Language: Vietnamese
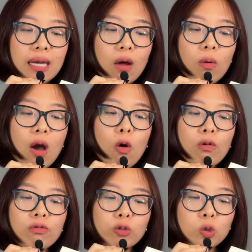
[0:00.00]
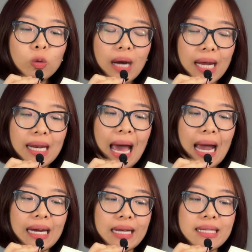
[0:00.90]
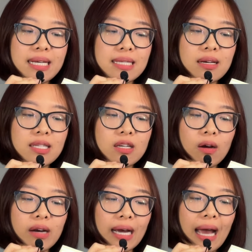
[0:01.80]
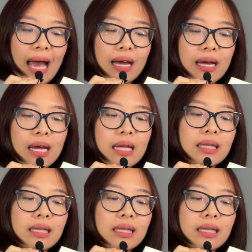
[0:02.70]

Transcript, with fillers: thì lâu lâu vũ trụ lấy lại để chia sớt cho người khác.